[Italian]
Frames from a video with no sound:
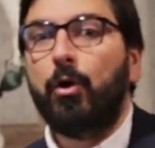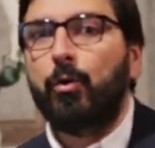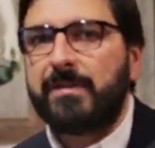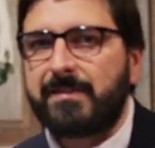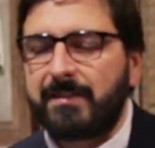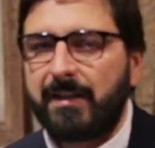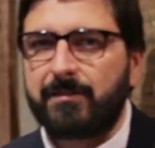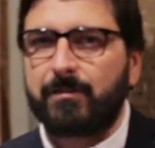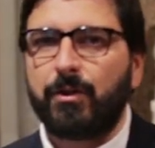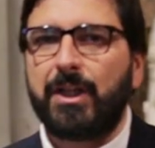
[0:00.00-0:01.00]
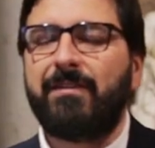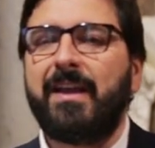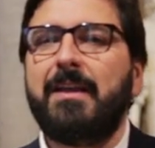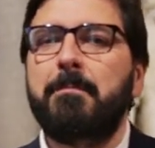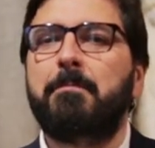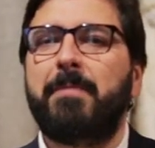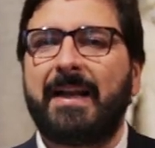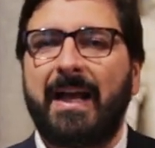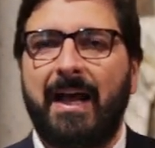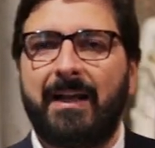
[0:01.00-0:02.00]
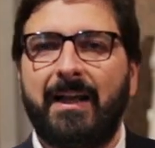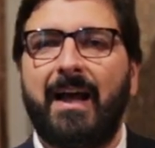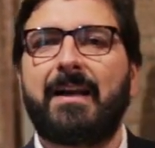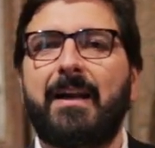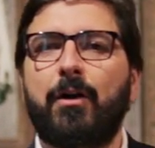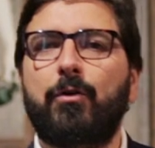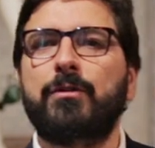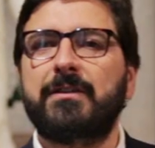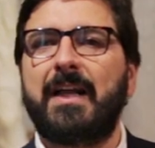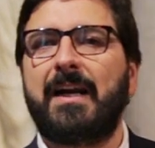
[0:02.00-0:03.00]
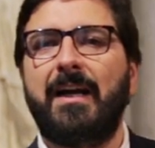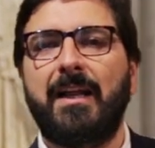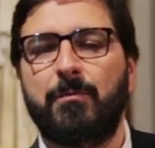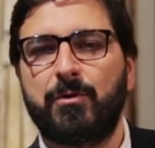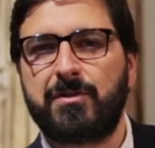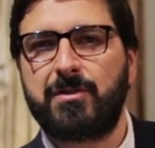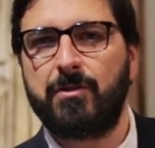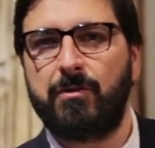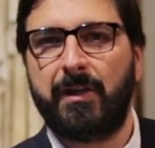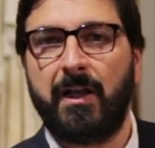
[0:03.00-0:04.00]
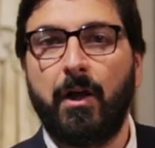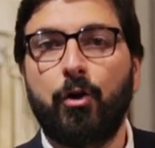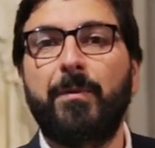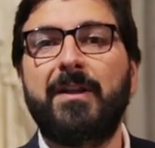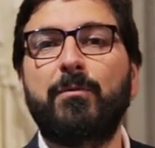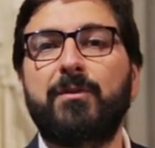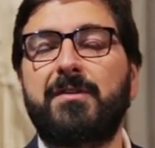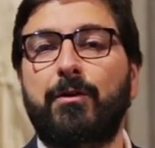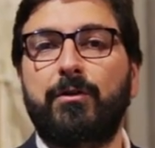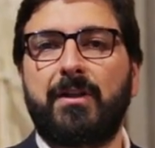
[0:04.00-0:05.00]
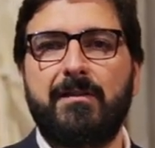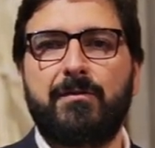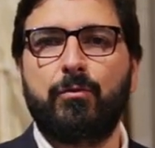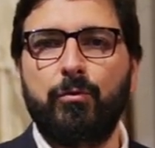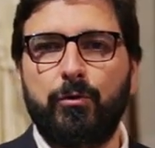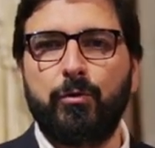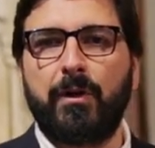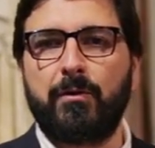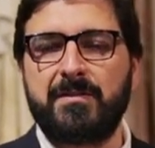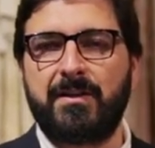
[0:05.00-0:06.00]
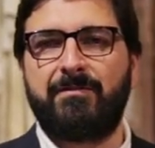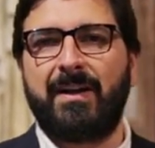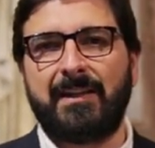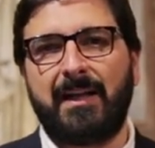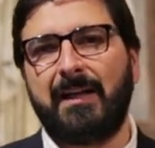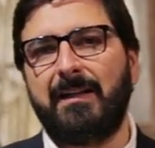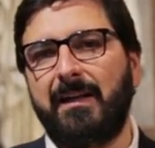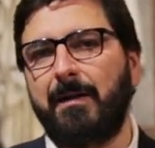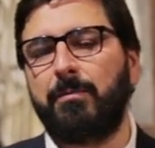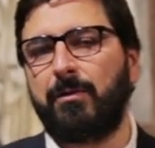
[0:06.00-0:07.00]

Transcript: Lui stesso deve imparare a raccontare le emozioni, come dimostrano tre sculture conservate alla Galleria